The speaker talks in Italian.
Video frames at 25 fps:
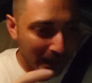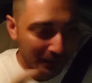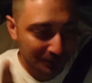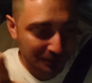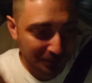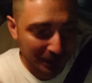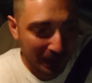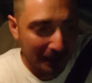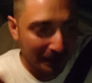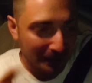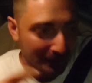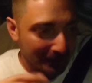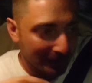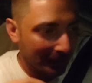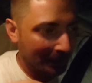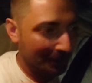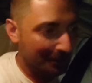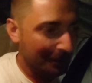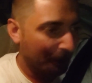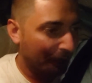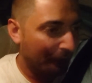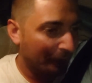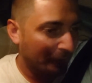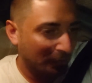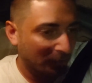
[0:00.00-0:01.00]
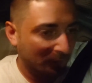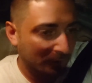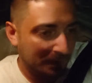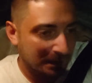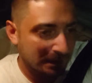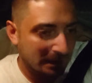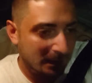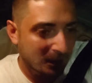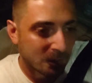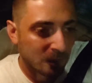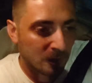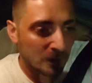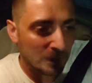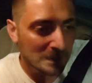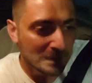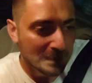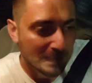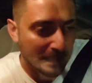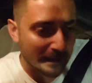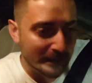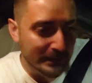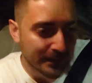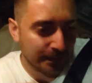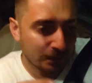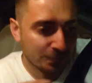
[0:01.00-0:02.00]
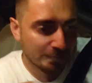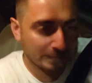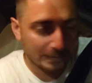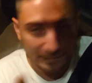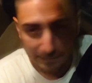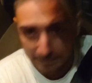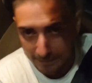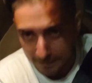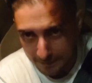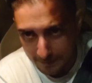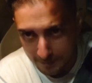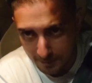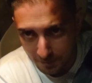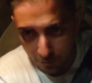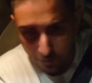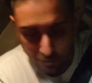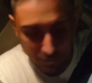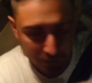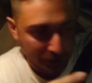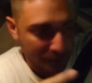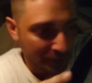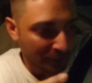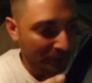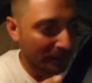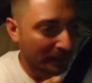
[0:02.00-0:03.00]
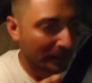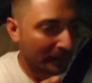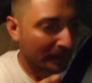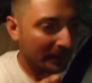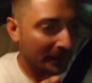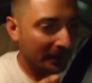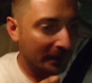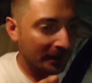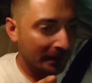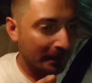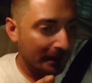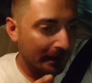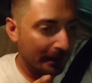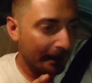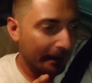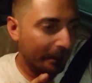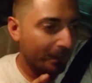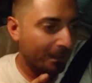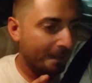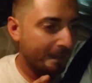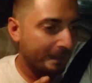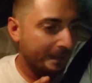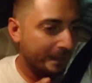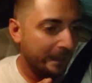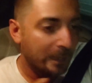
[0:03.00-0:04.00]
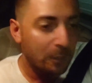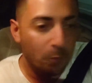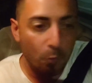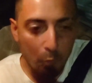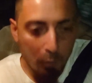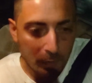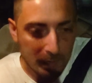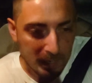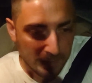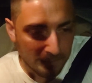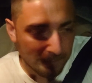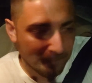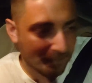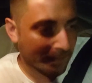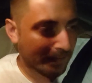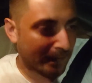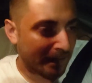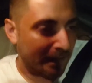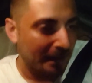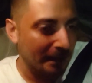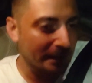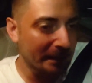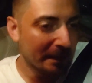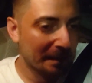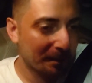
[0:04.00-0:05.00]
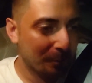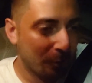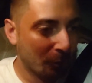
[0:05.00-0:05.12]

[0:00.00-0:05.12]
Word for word: a Gianni che ci ha offerto questa cosa del, del negozio e, e, Luca che è il